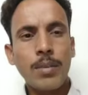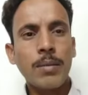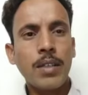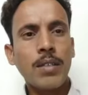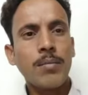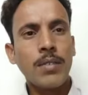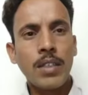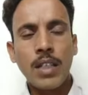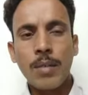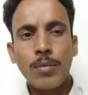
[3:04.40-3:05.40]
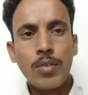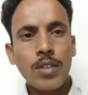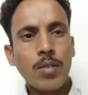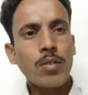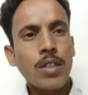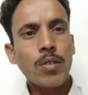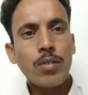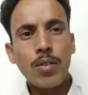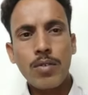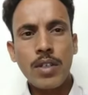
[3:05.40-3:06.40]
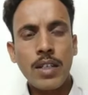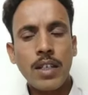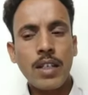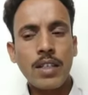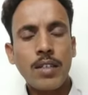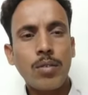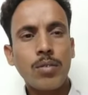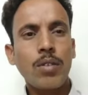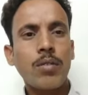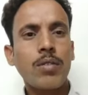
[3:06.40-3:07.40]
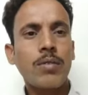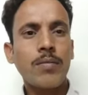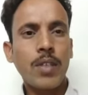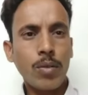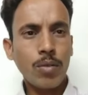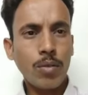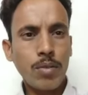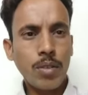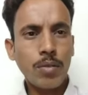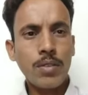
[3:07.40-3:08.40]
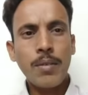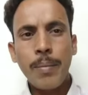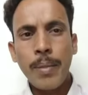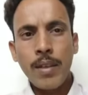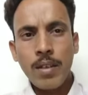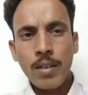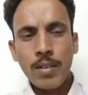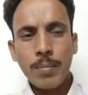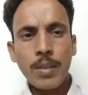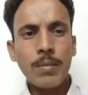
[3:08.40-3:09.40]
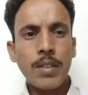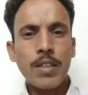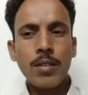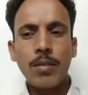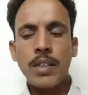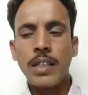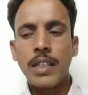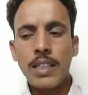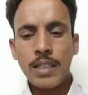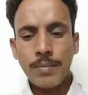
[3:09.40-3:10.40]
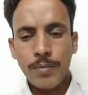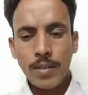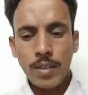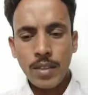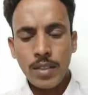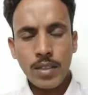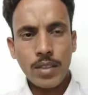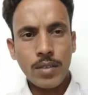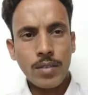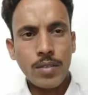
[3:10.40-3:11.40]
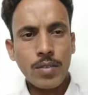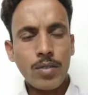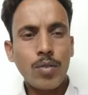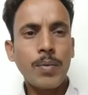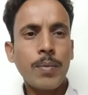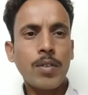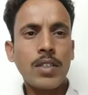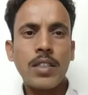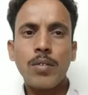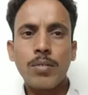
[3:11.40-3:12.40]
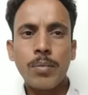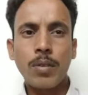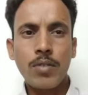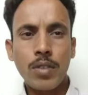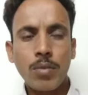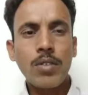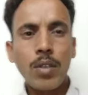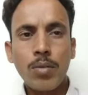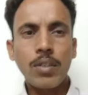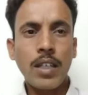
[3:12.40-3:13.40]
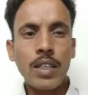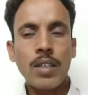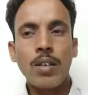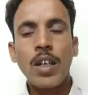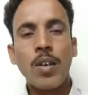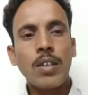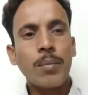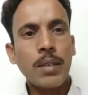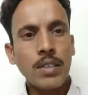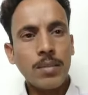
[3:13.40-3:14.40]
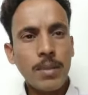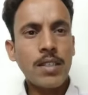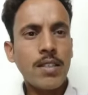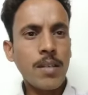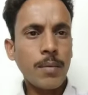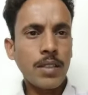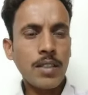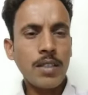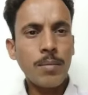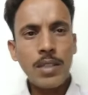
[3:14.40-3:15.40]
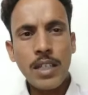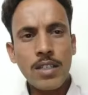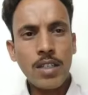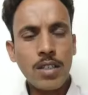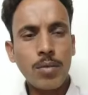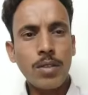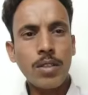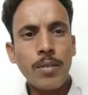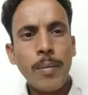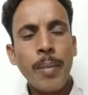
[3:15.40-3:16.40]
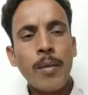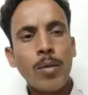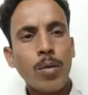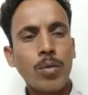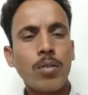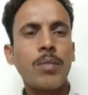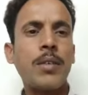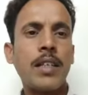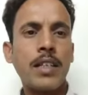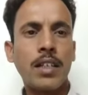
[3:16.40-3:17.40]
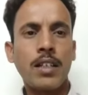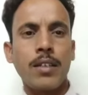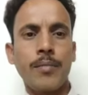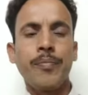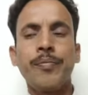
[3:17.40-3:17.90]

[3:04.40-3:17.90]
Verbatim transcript: अभी मतलब हम कुछ ना कुछ जरूर सॉल्यूशन निकाल रहे हैं कुछ जरूर जरूर कुछ ना कुछ पद वृद्धि को लेकर या जो भी प्रोसेस है उसमें कुछ ना कुछ जरूर कर रहे हैं ये वर्तमान शिक्षा मंत्री से भी यही चर्चा हुई थी तो उन्होंने भी यही कहा था